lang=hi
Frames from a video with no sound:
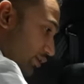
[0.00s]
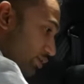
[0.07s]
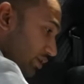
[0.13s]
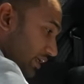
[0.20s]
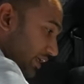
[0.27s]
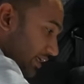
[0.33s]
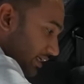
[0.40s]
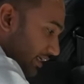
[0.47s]

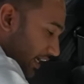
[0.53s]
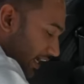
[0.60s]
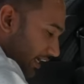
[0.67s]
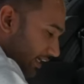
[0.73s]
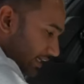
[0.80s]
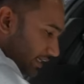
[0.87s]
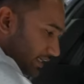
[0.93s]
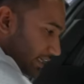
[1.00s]
क्योंकि क्या
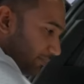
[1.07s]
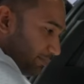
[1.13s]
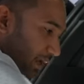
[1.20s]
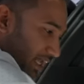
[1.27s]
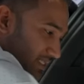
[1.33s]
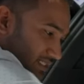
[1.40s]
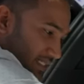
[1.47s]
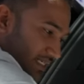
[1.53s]
है कि ये
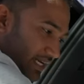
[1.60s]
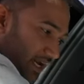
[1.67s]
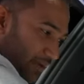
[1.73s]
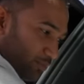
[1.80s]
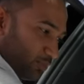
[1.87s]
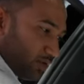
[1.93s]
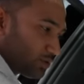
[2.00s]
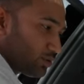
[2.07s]
प्लास्टिक का है
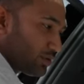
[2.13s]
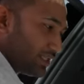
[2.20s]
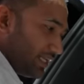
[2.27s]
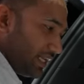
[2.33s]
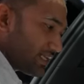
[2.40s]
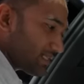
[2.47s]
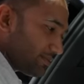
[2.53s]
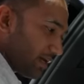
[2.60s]
पूरा तो
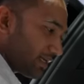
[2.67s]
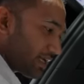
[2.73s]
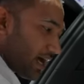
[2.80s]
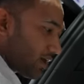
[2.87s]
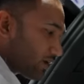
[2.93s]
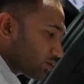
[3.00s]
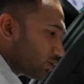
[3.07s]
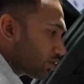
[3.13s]
गीला सामान
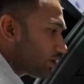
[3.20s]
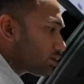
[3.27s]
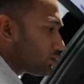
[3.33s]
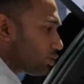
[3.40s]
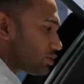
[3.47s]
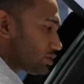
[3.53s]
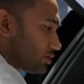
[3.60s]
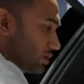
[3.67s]
यहाँ रख दोगे तो
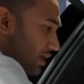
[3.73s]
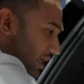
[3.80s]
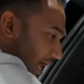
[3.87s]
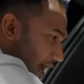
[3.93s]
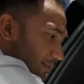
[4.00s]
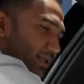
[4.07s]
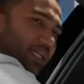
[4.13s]
कुछ ख़राब